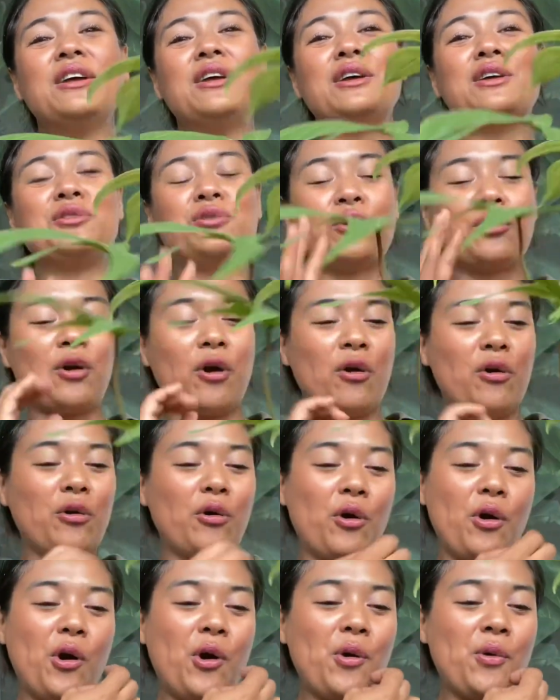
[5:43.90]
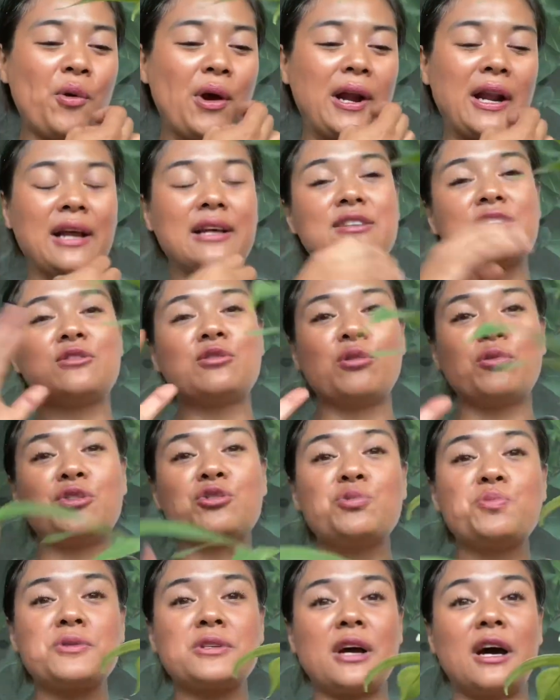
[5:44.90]
Donc en gros, voilà, ce
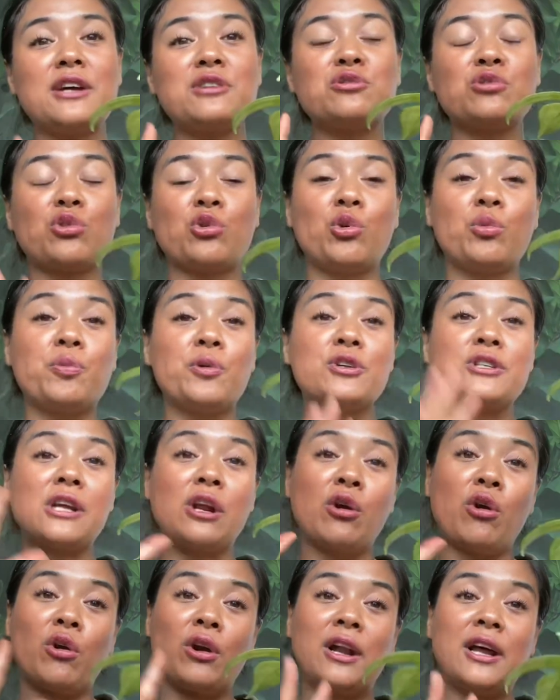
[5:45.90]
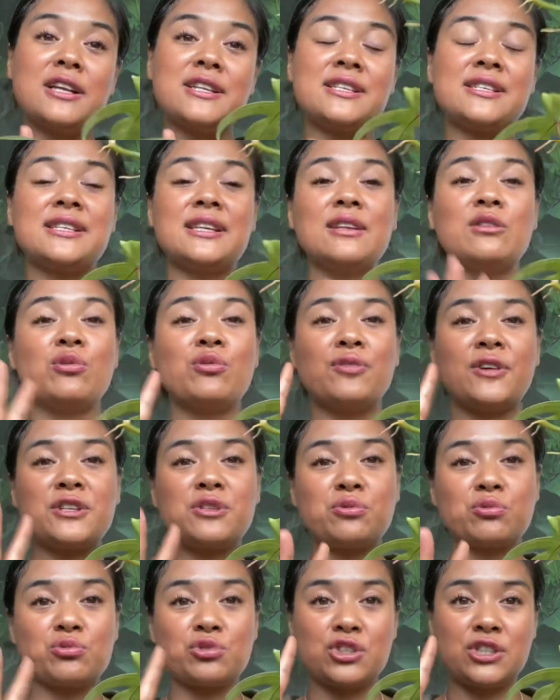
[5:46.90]
substrat se compose, alors là, c'est de
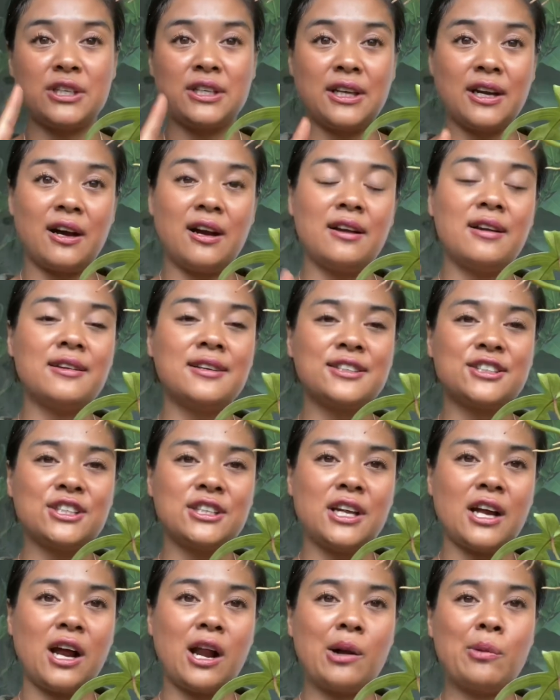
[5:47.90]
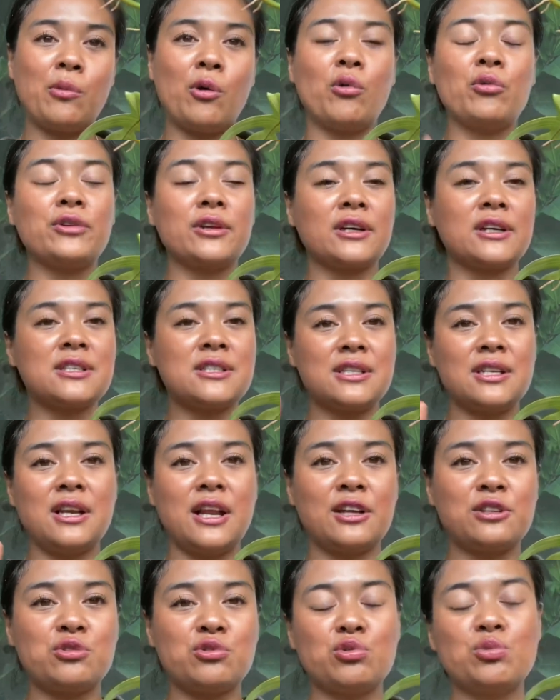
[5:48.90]
façon générale, généralement, on est resté
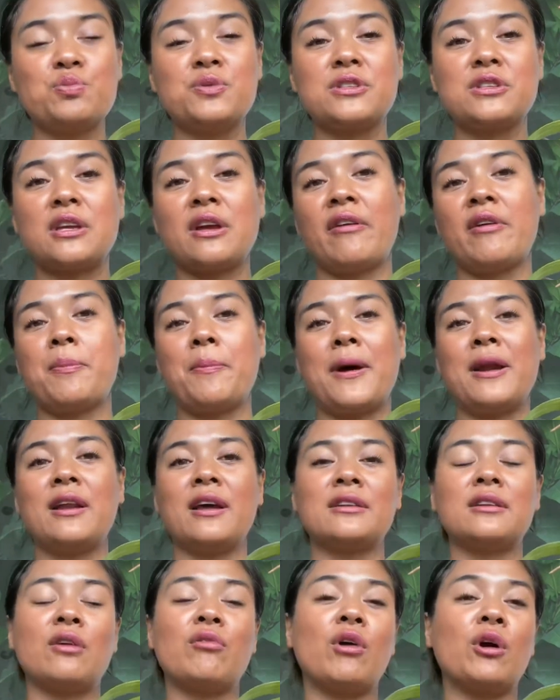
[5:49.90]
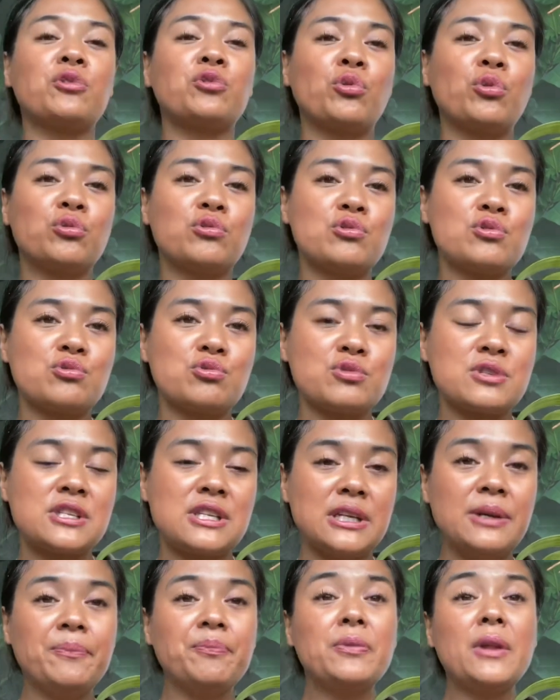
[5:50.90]
là-dessus puisqu'il n'y avait pas l'air d'avoir trop de
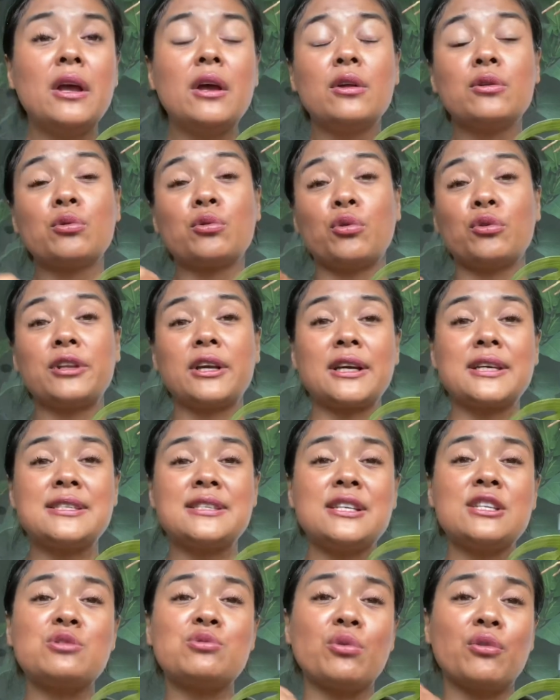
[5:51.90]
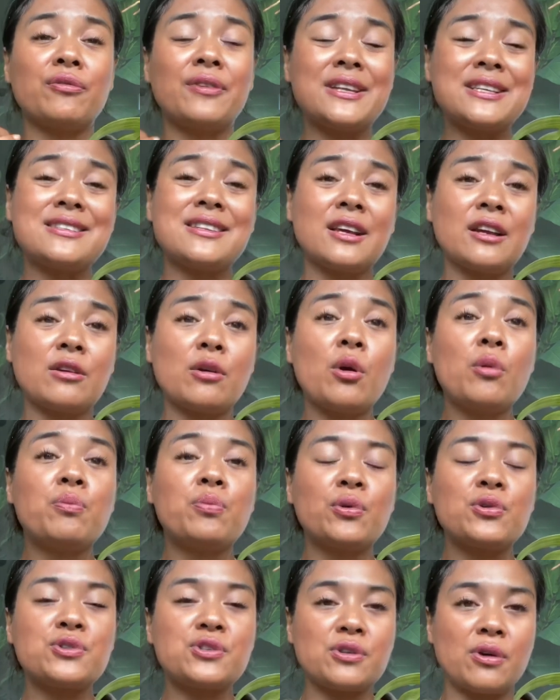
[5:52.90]
soucis. Donc on est resté sur
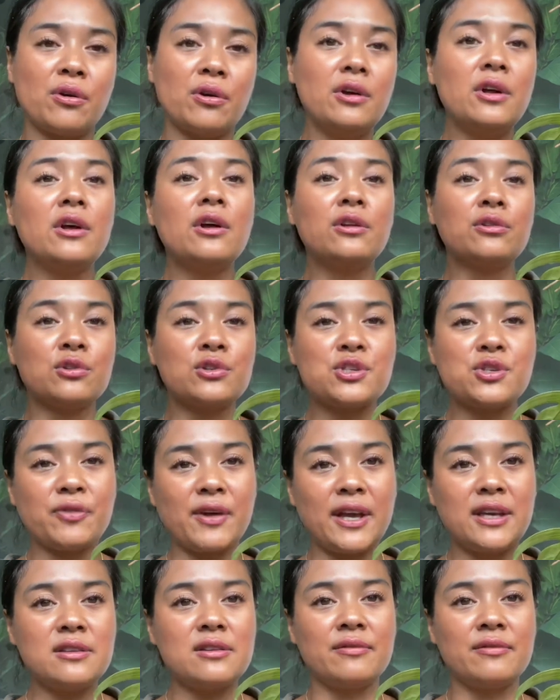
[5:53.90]
25% de sphaigne,